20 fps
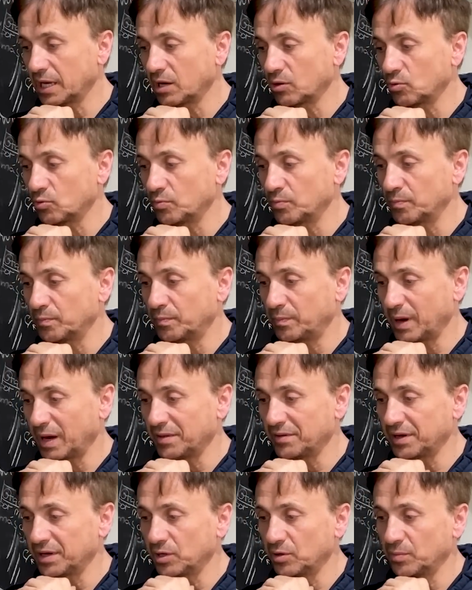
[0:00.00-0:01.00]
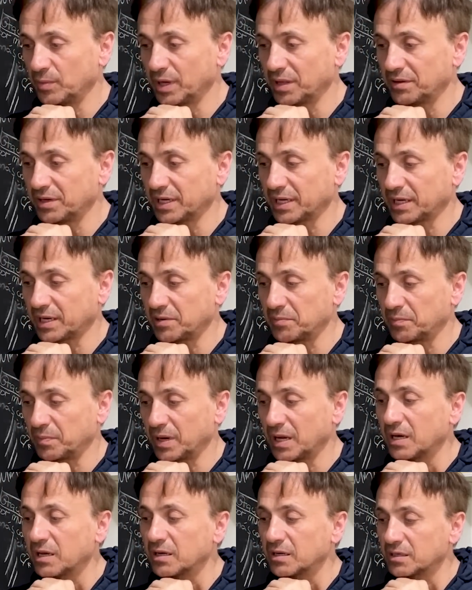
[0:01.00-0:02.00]
algún padre o madre
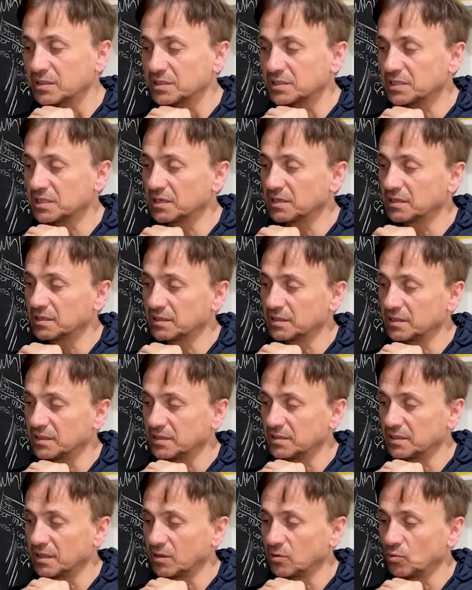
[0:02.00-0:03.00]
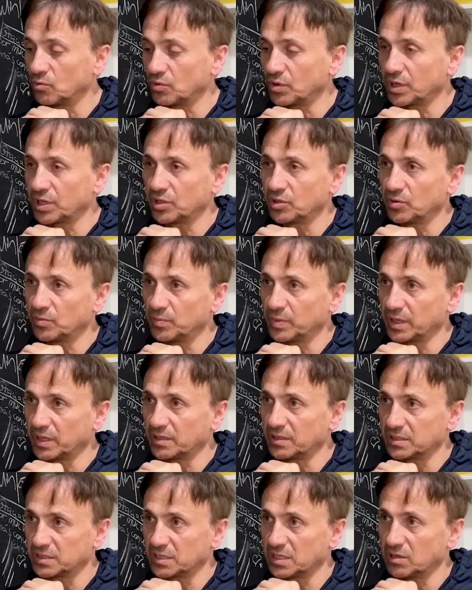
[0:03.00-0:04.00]
ejemplar que se han quitado un riñón para
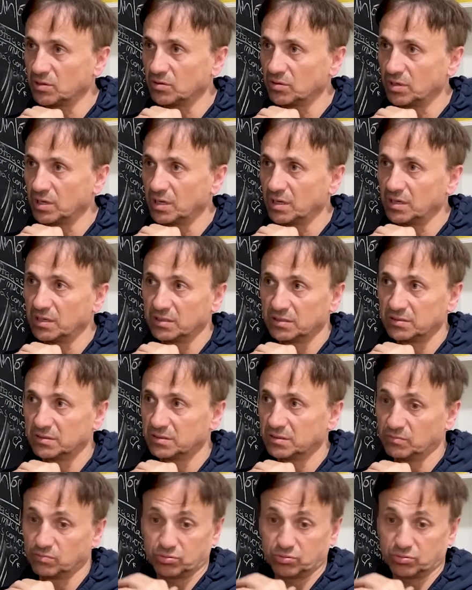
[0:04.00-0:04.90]
dárselo a,